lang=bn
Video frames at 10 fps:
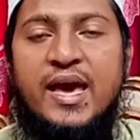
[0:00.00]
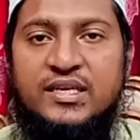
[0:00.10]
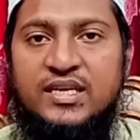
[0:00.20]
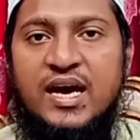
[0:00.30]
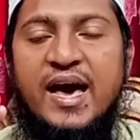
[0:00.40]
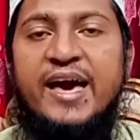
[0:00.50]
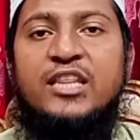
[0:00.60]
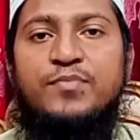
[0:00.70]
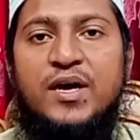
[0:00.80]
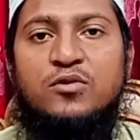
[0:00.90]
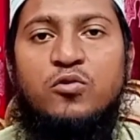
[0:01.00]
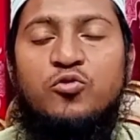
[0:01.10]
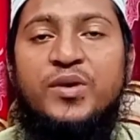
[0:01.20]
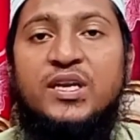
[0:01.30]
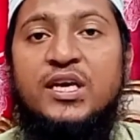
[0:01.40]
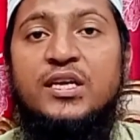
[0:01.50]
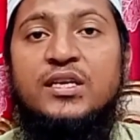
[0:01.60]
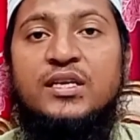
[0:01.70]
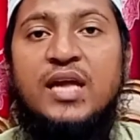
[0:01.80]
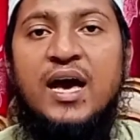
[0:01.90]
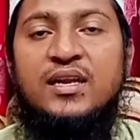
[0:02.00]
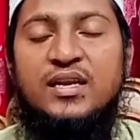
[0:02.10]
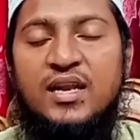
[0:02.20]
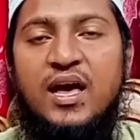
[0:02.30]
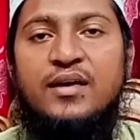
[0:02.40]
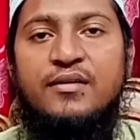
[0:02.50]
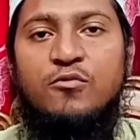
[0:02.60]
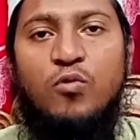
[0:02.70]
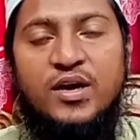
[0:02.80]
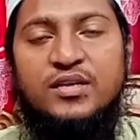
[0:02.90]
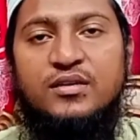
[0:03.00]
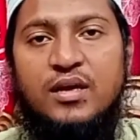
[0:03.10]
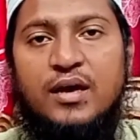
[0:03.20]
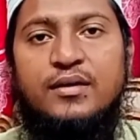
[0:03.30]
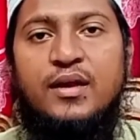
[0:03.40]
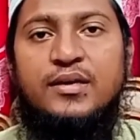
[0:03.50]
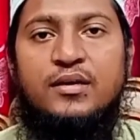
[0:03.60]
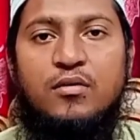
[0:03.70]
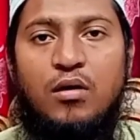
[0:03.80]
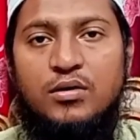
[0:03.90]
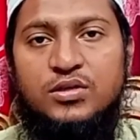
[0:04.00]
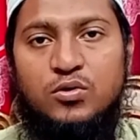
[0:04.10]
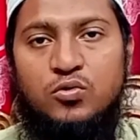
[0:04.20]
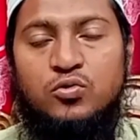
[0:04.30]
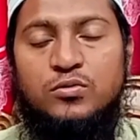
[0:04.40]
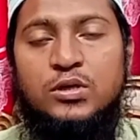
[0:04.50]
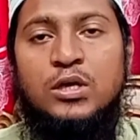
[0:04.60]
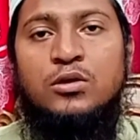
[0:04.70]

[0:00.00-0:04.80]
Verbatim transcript: একটা আয়াত পাঠ করবেন ইন্না আলিল্লাহি ওয়া ইন্না ইলাইহি রাজিউন